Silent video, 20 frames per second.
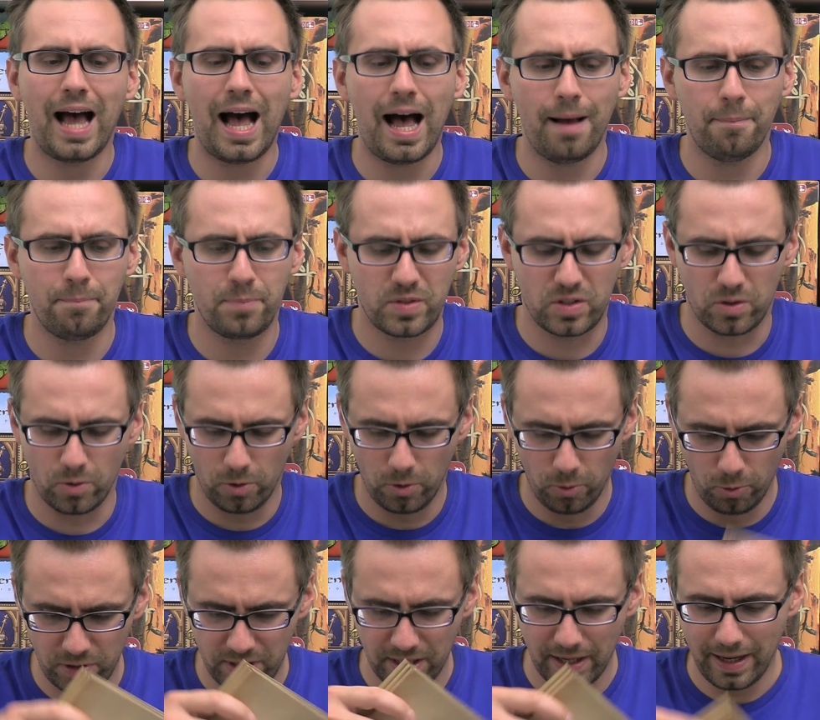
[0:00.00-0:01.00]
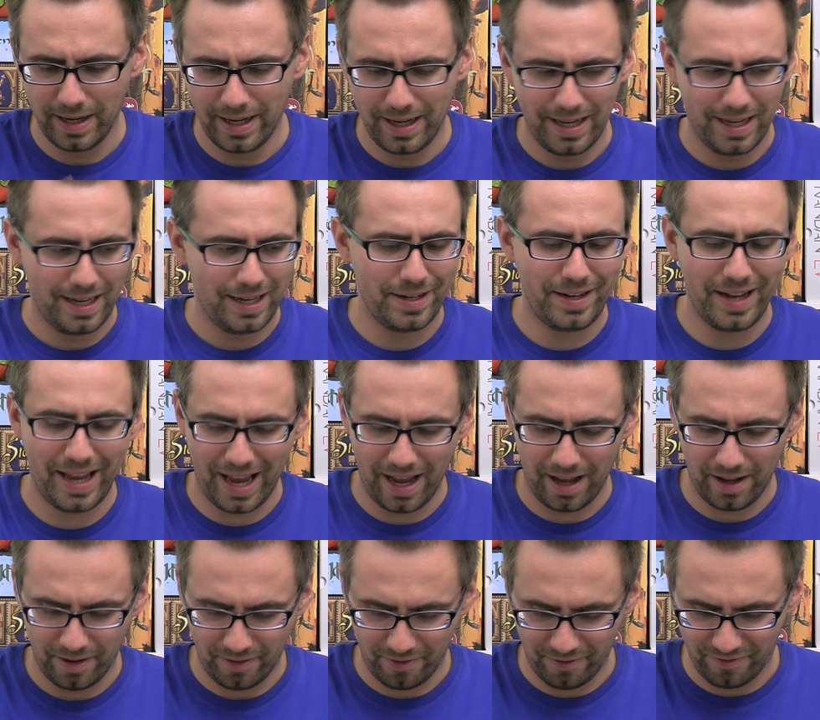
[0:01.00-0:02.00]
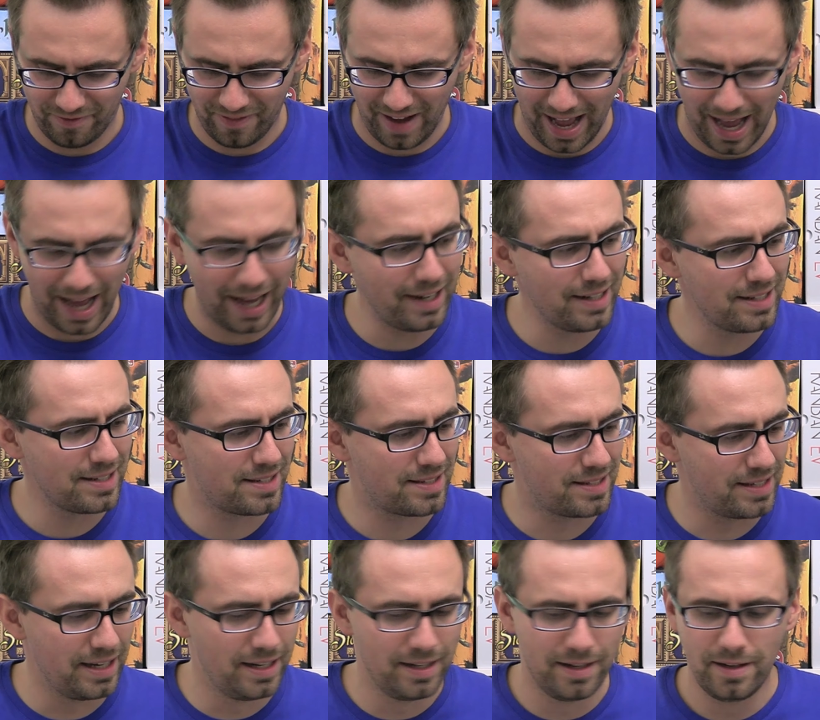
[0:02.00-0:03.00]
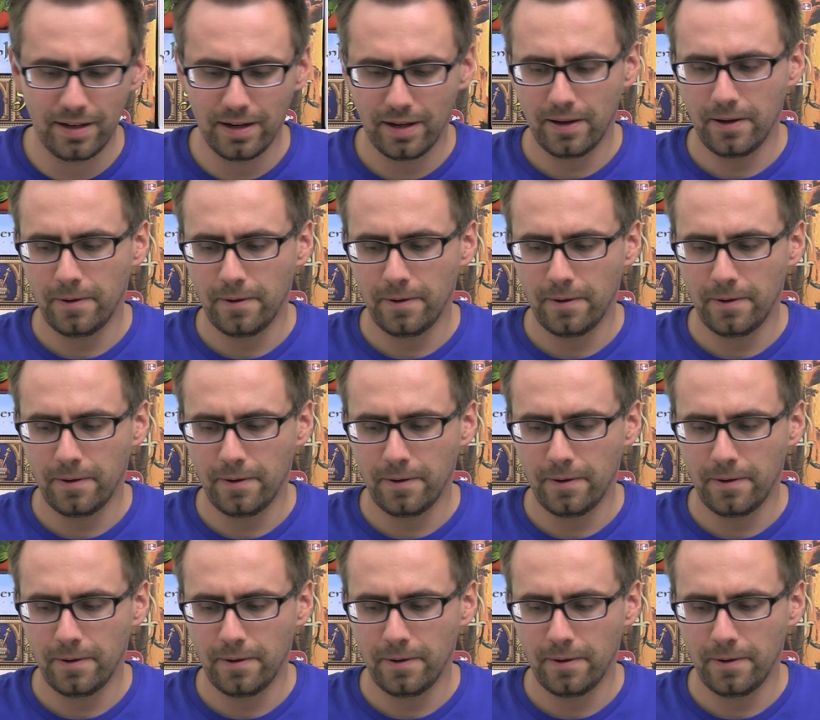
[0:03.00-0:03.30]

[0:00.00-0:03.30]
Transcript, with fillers: Absolut der Wahnsinn,